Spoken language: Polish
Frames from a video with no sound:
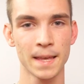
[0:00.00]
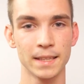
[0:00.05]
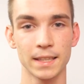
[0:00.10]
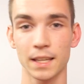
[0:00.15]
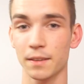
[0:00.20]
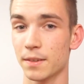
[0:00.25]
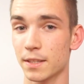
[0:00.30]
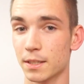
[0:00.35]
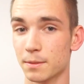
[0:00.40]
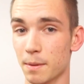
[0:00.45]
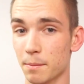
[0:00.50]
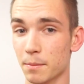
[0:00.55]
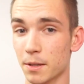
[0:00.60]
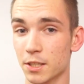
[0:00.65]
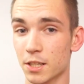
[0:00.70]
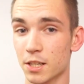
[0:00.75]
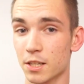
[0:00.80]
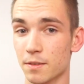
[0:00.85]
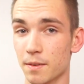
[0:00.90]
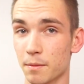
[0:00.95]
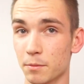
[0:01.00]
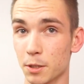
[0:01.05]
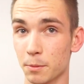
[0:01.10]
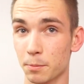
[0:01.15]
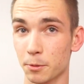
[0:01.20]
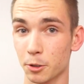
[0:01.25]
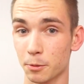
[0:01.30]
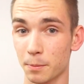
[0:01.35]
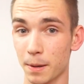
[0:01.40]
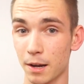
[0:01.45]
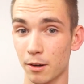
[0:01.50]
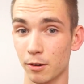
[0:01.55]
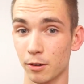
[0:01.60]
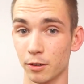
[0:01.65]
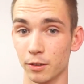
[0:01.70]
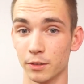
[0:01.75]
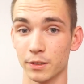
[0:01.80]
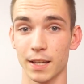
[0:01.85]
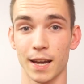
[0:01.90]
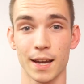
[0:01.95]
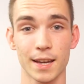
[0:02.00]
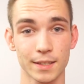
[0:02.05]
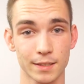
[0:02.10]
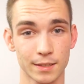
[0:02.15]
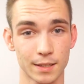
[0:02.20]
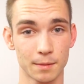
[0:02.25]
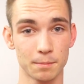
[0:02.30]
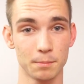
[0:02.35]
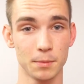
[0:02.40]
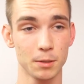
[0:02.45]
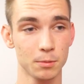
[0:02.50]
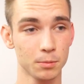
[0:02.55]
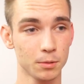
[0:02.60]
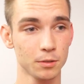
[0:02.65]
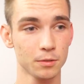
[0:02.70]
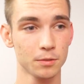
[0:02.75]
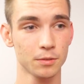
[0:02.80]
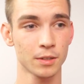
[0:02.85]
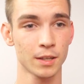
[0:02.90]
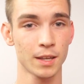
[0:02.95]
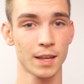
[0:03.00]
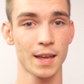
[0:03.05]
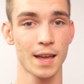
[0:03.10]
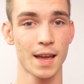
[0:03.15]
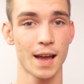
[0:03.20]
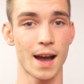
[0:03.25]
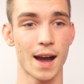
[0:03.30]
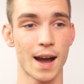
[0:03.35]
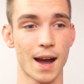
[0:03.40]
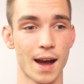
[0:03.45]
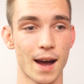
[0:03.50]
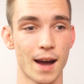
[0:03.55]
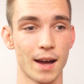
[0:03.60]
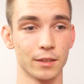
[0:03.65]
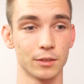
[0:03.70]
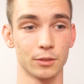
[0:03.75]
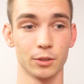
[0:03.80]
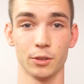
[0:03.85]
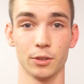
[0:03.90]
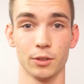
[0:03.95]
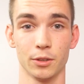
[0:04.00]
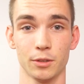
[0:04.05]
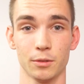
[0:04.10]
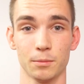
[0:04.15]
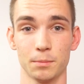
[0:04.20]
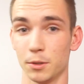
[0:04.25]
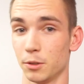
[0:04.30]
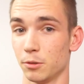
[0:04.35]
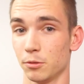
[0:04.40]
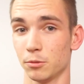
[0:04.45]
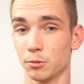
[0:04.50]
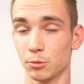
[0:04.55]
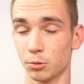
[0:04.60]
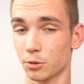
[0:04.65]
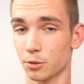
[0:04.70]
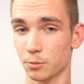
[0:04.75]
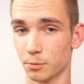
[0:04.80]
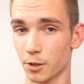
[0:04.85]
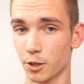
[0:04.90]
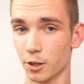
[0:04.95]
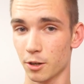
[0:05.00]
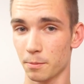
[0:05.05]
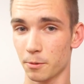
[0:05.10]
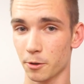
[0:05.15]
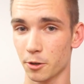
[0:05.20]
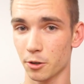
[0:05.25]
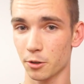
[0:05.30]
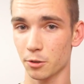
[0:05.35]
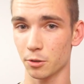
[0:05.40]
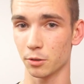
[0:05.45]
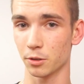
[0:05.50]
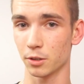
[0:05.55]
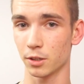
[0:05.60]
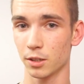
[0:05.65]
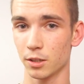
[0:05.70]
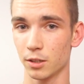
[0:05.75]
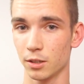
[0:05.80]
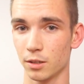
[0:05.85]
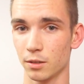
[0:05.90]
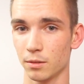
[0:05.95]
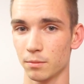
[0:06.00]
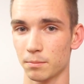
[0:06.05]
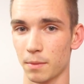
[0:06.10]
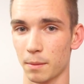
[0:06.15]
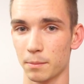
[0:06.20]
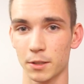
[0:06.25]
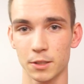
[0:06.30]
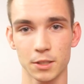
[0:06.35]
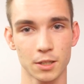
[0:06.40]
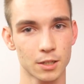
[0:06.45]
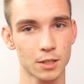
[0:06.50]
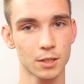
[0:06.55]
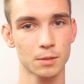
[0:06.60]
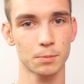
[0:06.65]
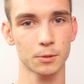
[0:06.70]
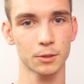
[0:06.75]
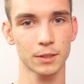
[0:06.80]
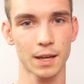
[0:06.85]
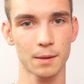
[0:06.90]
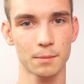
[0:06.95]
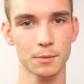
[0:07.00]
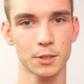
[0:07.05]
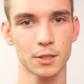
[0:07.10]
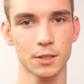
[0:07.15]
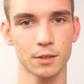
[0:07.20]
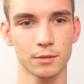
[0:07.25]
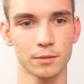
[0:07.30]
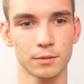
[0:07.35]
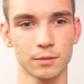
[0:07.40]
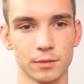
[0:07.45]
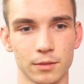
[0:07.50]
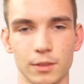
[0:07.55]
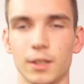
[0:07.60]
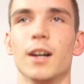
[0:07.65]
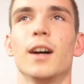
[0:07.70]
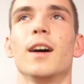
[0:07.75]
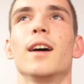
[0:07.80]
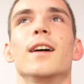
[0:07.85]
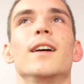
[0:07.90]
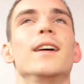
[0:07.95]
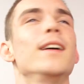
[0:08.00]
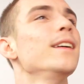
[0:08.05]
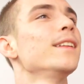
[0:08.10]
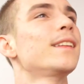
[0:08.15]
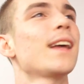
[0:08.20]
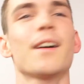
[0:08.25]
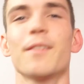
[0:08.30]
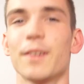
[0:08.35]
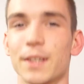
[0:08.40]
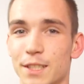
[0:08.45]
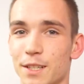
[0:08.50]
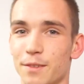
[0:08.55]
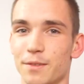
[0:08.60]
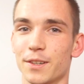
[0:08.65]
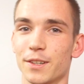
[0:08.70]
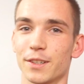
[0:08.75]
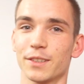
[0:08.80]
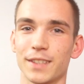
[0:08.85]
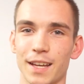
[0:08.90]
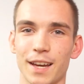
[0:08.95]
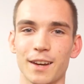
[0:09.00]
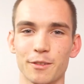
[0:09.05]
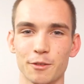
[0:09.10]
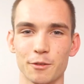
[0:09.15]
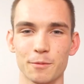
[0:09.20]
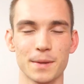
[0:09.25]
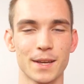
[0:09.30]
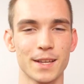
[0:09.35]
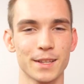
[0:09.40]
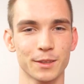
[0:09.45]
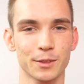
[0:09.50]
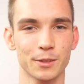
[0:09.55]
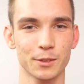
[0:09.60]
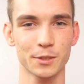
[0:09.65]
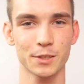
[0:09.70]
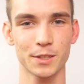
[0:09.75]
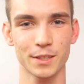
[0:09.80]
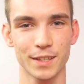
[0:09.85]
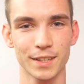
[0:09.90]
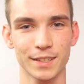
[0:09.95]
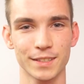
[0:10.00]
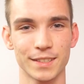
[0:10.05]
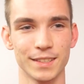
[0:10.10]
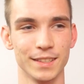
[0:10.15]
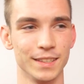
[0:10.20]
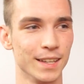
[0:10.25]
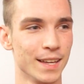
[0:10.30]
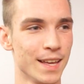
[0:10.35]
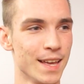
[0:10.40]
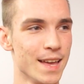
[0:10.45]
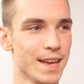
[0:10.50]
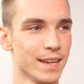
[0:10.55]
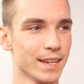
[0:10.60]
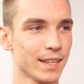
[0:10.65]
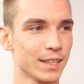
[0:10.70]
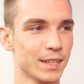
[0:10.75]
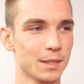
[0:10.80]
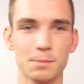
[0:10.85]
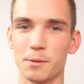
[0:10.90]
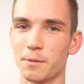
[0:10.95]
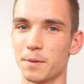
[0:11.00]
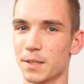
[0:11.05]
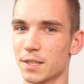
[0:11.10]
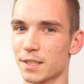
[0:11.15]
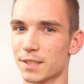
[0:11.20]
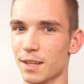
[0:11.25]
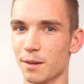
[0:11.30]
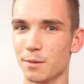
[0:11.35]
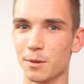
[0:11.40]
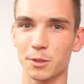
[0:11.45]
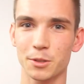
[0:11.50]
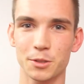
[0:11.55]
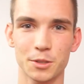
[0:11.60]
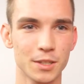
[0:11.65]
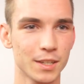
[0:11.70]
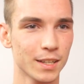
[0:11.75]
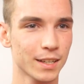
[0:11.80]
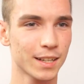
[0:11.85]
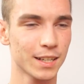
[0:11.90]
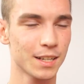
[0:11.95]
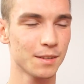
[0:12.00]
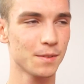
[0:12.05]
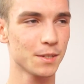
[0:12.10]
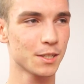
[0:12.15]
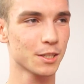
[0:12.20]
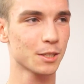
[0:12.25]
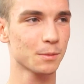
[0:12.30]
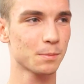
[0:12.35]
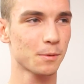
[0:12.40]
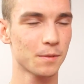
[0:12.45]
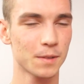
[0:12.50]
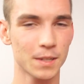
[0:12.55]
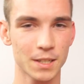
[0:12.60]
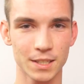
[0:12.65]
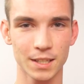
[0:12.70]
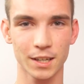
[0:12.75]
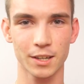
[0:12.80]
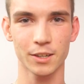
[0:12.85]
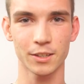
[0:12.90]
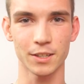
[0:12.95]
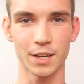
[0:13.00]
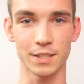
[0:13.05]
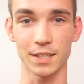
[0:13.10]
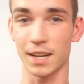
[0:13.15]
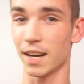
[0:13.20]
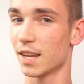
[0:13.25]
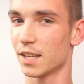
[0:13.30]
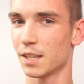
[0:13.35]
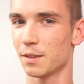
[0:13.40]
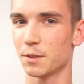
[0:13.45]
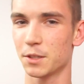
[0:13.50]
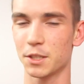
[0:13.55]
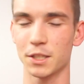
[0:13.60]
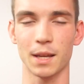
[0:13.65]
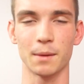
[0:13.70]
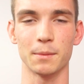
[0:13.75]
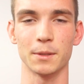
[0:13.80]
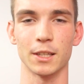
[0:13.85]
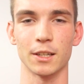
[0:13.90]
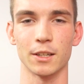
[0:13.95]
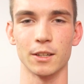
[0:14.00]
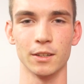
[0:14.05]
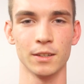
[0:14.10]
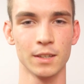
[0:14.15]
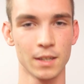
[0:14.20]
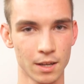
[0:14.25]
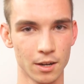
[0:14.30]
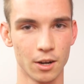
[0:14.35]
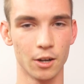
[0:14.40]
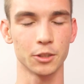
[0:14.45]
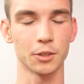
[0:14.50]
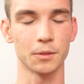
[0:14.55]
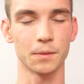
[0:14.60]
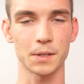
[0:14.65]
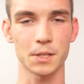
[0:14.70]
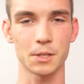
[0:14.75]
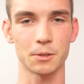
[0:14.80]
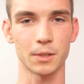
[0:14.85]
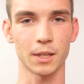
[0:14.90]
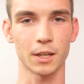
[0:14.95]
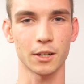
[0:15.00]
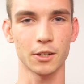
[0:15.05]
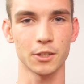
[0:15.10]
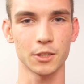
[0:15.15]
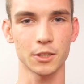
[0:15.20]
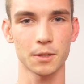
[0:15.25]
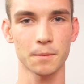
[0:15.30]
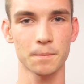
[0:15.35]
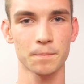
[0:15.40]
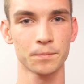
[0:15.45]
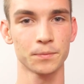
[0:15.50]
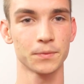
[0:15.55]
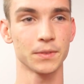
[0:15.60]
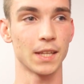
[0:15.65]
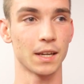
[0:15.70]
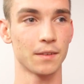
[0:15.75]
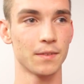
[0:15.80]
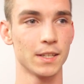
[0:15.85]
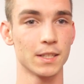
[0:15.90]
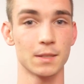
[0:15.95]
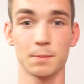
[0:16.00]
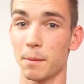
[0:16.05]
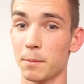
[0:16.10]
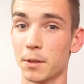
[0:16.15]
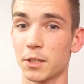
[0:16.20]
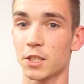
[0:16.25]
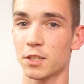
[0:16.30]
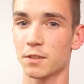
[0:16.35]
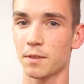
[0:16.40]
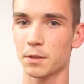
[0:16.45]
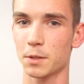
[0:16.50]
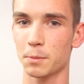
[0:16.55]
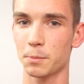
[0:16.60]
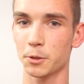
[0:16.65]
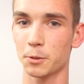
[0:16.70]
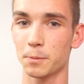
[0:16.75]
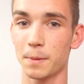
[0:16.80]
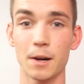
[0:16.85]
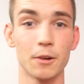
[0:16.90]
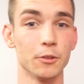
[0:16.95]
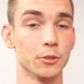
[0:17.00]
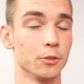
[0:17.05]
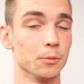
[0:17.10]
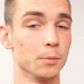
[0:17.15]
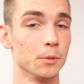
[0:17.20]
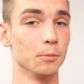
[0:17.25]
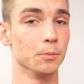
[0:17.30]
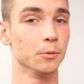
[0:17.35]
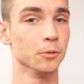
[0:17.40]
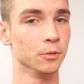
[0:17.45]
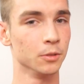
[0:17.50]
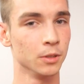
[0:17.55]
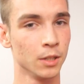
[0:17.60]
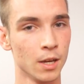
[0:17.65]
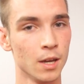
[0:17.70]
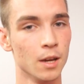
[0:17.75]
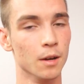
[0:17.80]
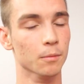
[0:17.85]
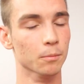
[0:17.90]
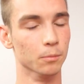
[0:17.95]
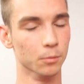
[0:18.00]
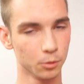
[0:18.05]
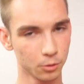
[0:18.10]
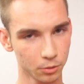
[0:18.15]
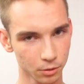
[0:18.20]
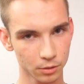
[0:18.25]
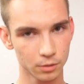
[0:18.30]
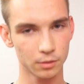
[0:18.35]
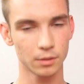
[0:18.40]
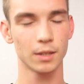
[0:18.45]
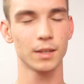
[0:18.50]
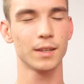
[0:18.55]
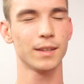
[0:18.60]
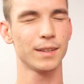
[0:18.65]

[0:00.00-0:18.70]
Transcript: Tak więc mam nadzieję, że Wam się podobało. Ja jestem Beatwolf. A to był tour z mojego pokoju i mam nadzieję, że spotkamy się. O, I tak właśnie wyglądają umiejętności dykcji. Kiedy powiecie cały odcinek, a nie wiecie co powiedzieć na koniec, ale nie wycinamy tego. O to właśnie tutaj chodzi. Tak więc mam nadzieję, że Wam się podobało. To był mój mur.